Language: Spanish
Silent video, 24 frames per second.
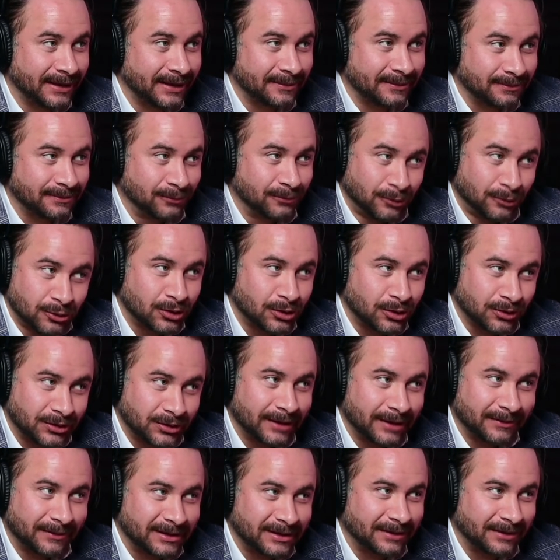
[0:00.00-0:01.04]
muchos
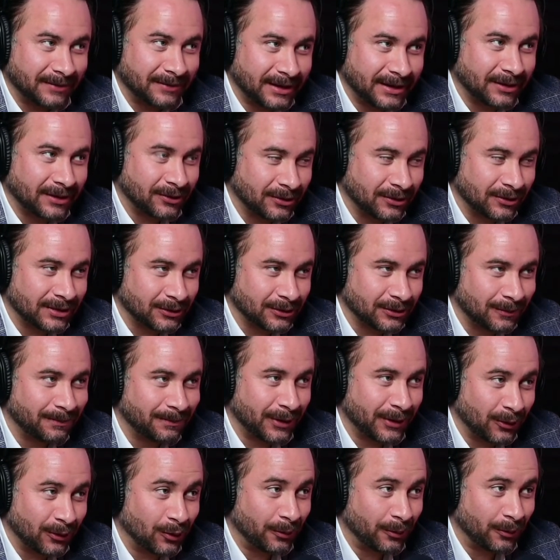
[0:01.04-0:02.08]
temas en México que son
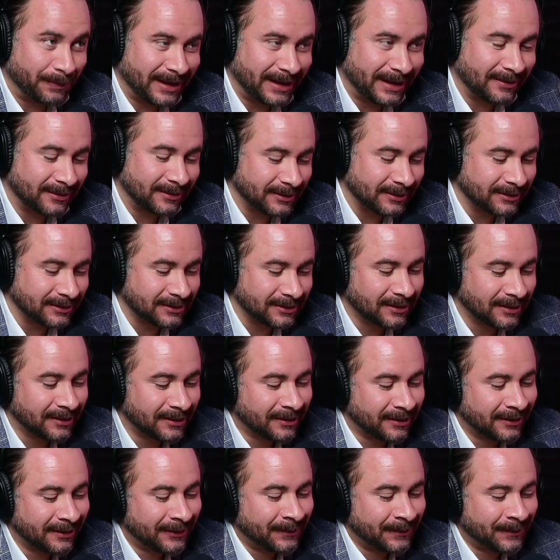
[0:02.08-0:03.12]
preocupantes.
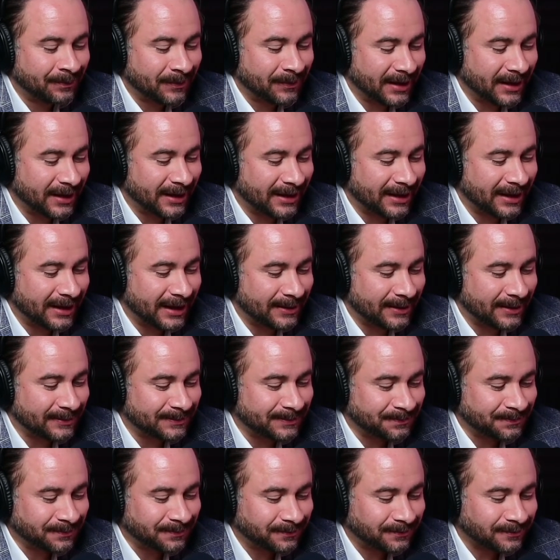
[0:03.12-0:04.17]

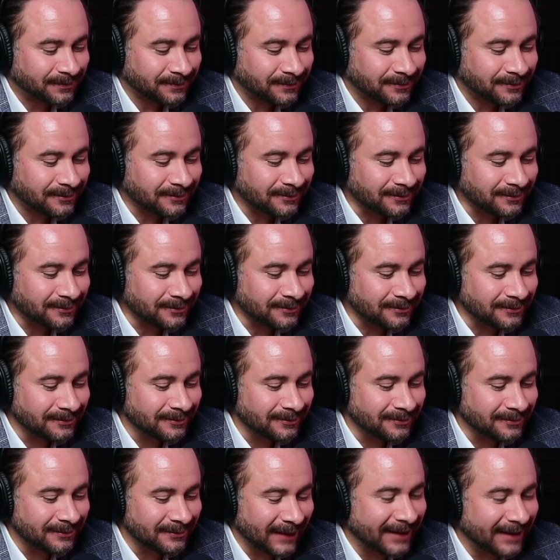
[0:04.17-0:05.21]
Em,
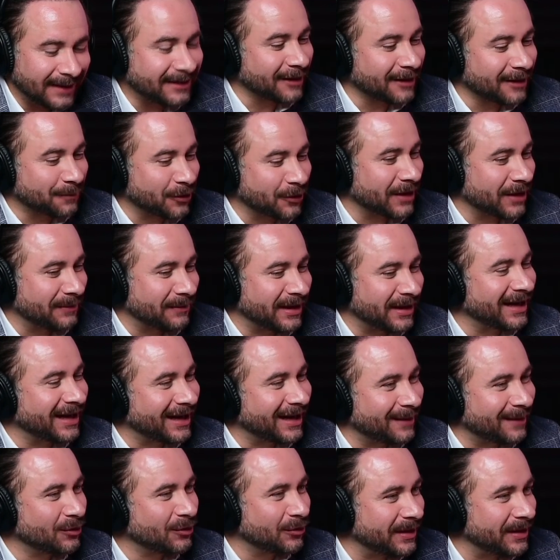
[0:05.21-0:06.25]
y tres, porque
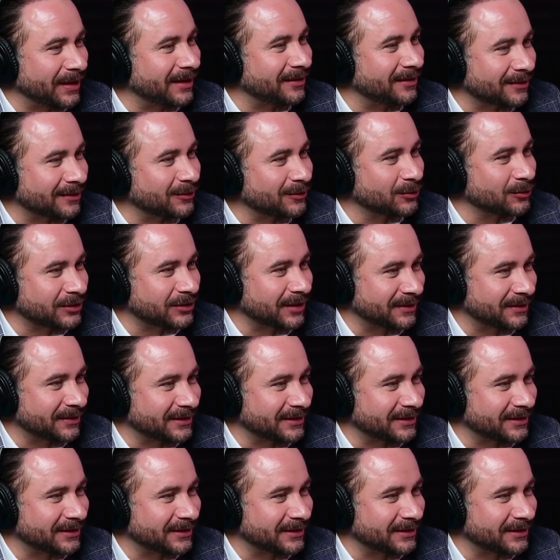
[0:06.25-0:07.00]
maneja muy bien mm, justamente